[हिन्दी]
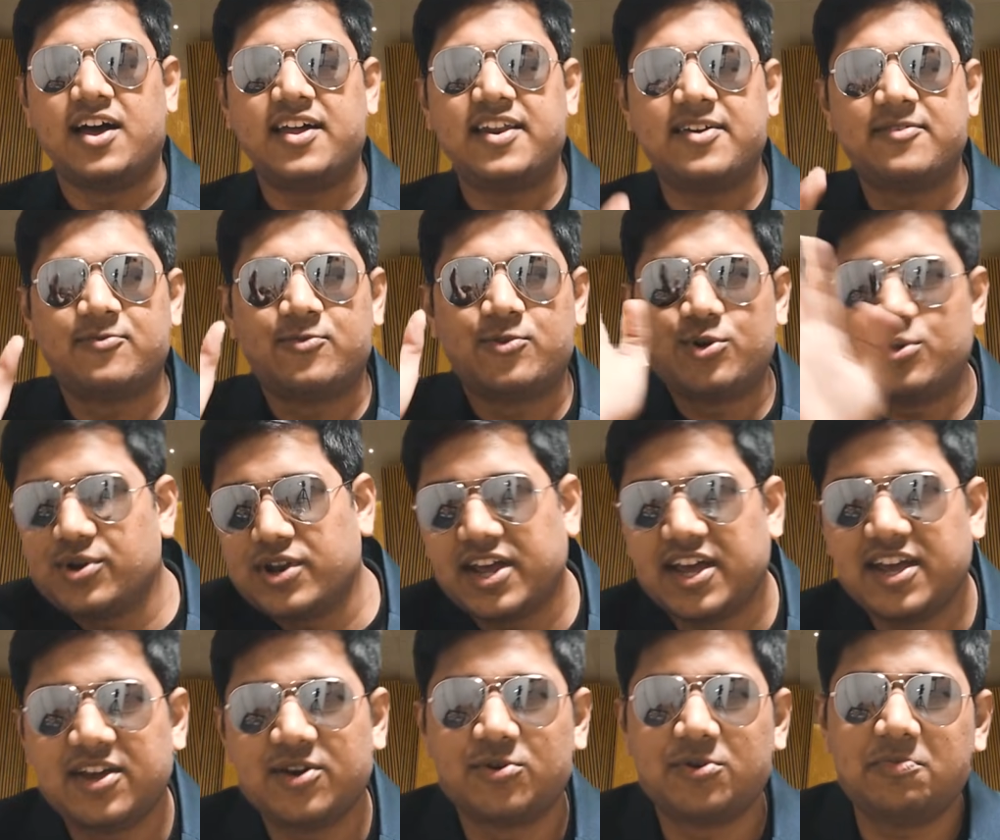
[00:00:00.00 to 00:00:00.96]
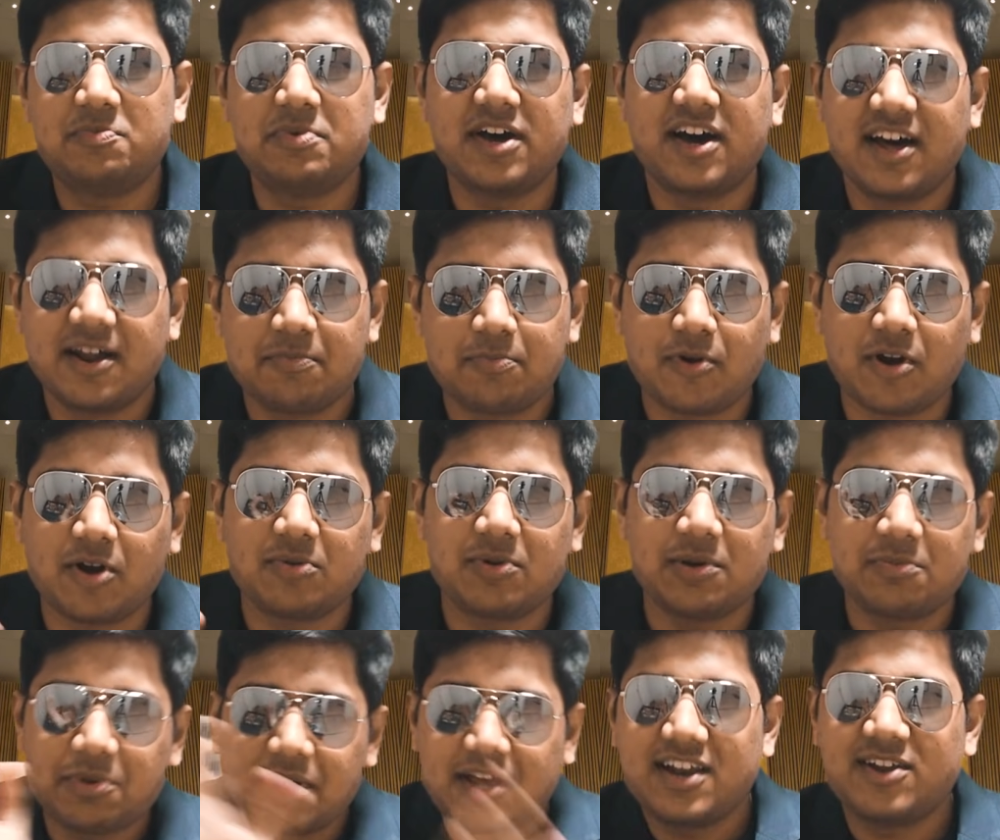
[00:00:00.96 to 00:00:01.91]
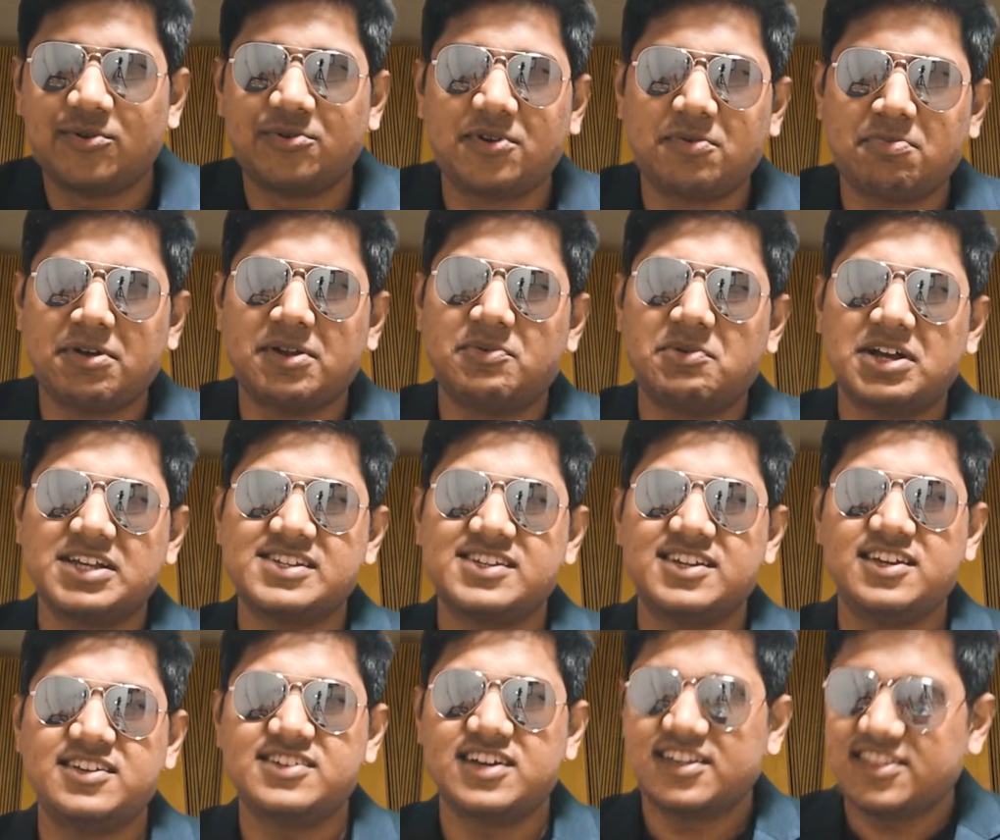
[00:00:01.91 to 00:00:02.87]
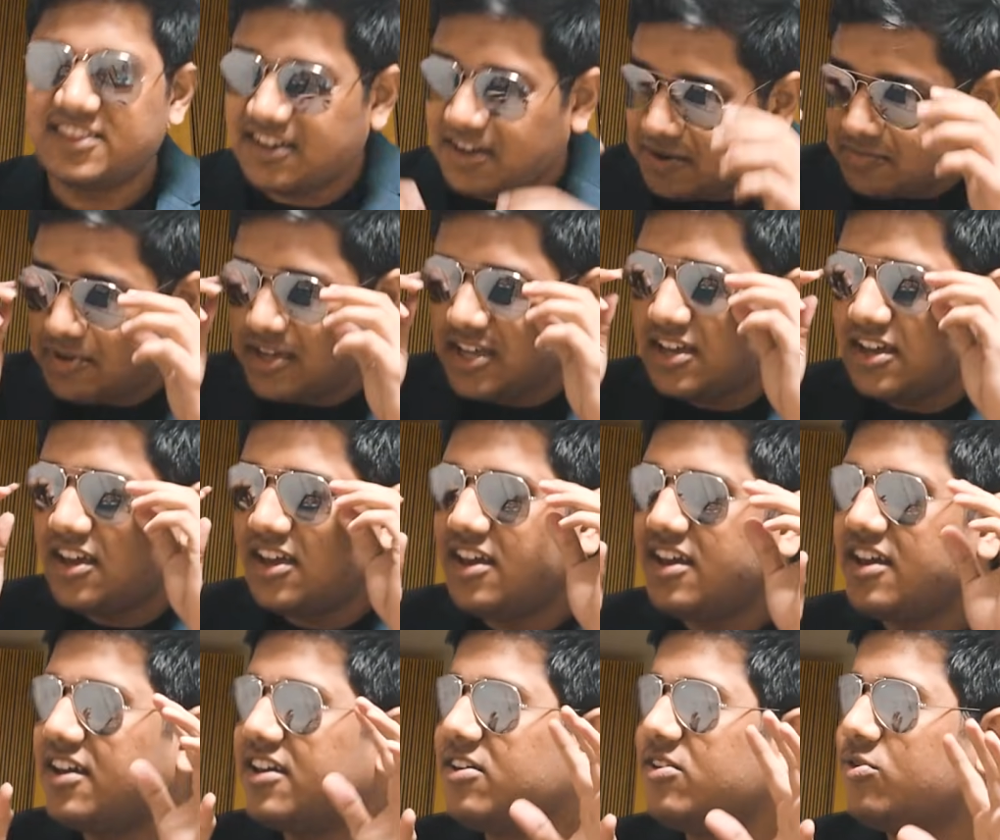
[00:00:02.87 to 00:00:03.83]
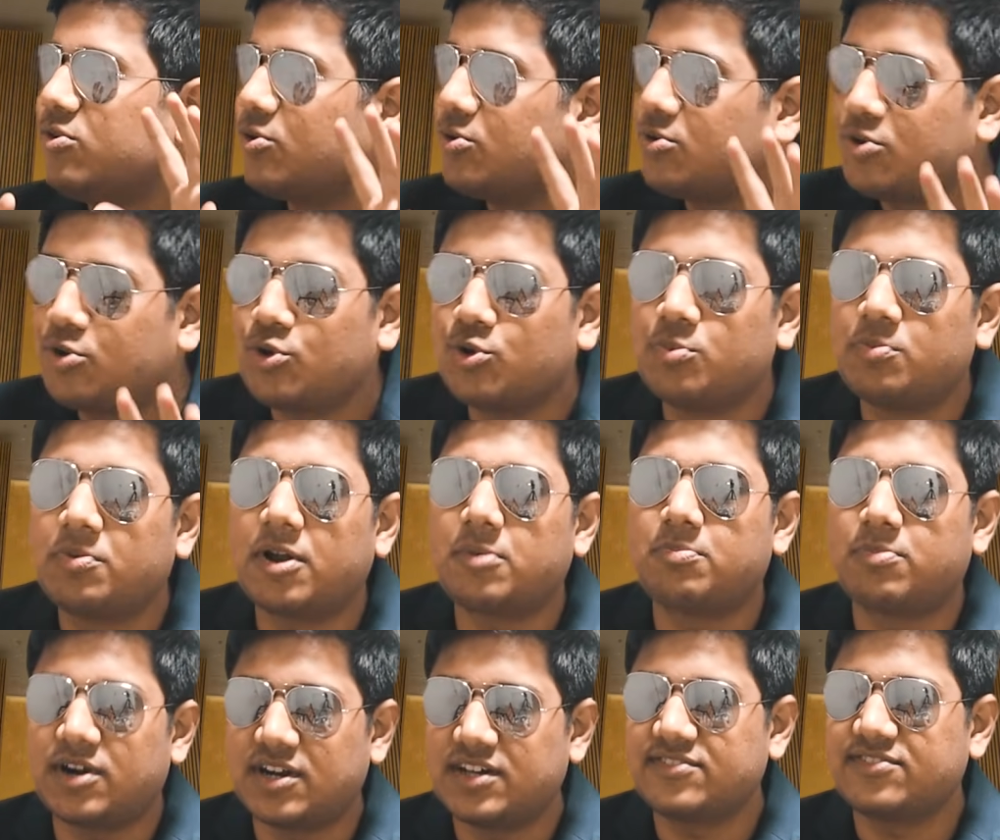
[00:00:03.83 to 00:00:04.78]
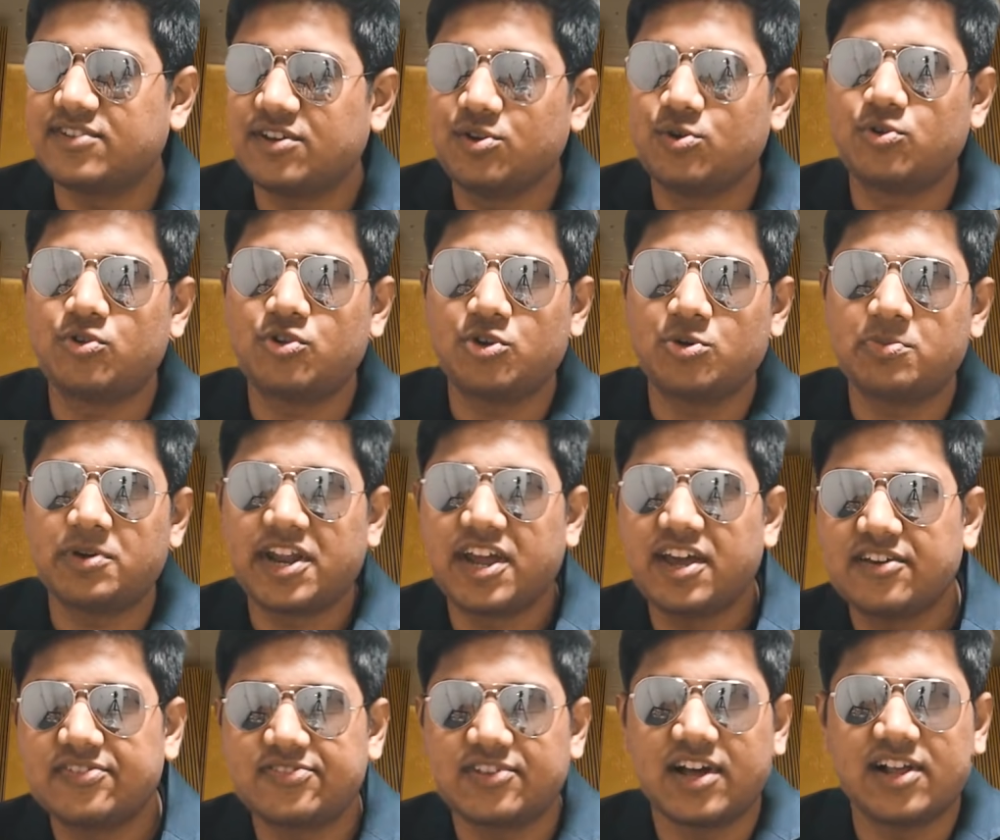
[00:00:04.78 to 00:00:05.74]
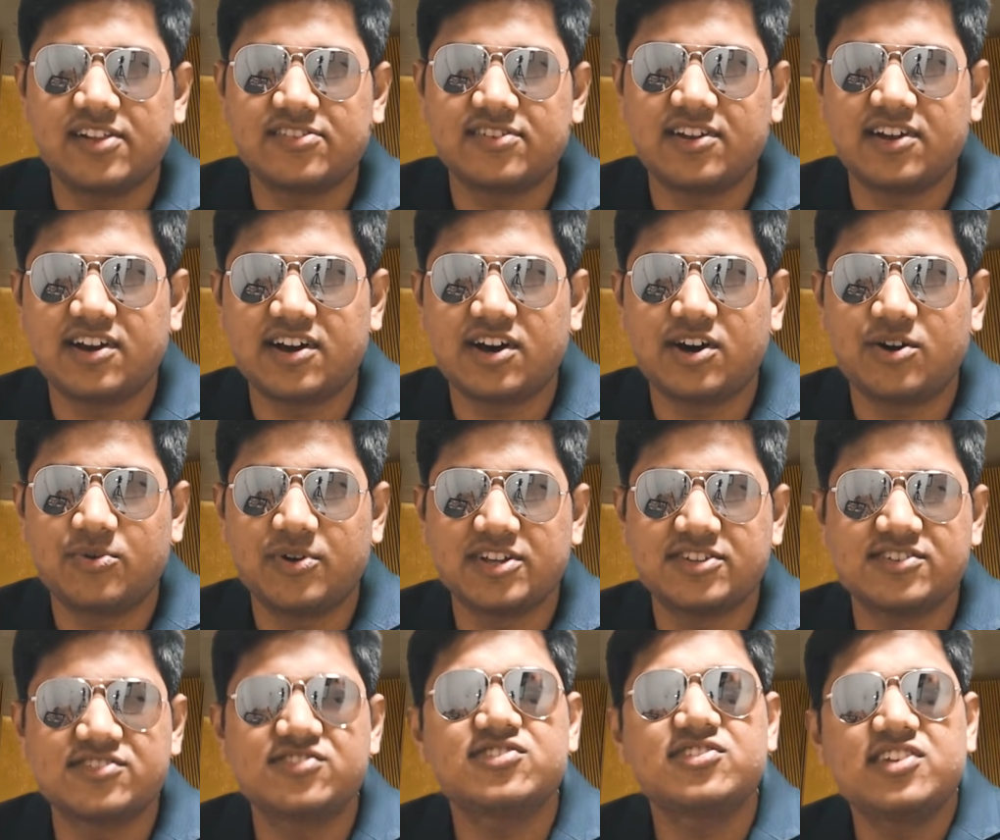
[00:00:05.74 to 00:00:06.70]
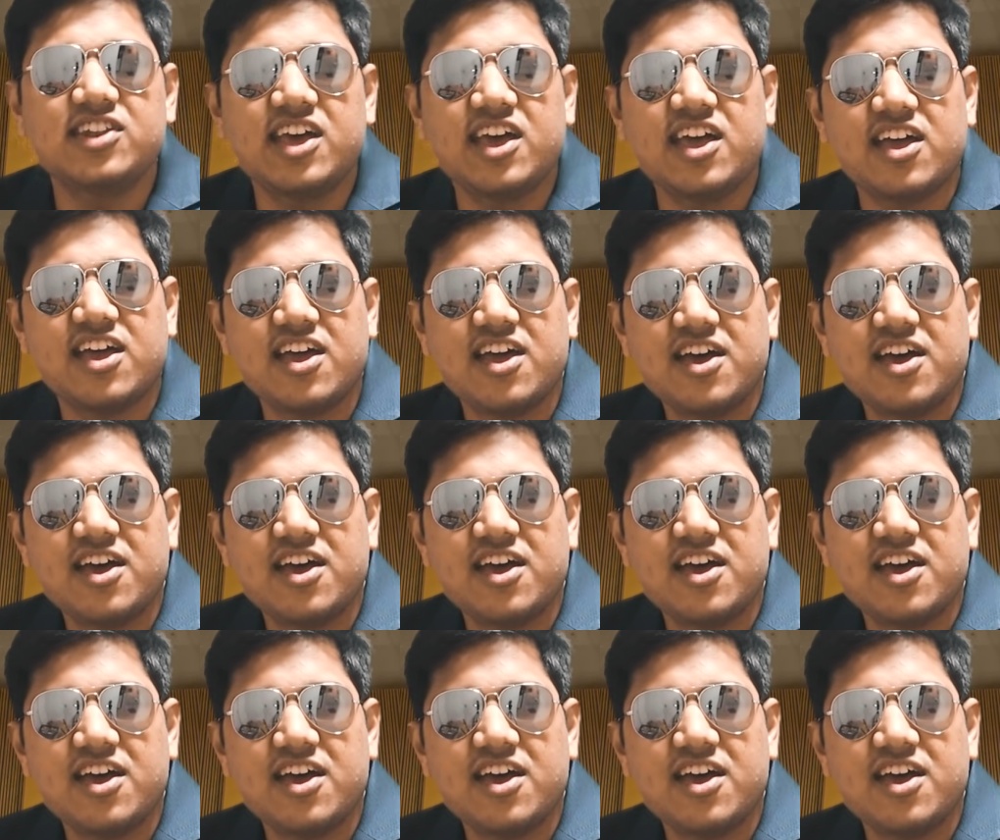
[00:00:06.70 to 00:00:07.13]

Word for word: अरे वो नहीं उनपे हर प्रॉब्लम के लिए उनके पास नहीं जाते अभी एक यूट्यूबर बड़ा सा यूट्यूबर एक साल से लगा हुआ है जिसने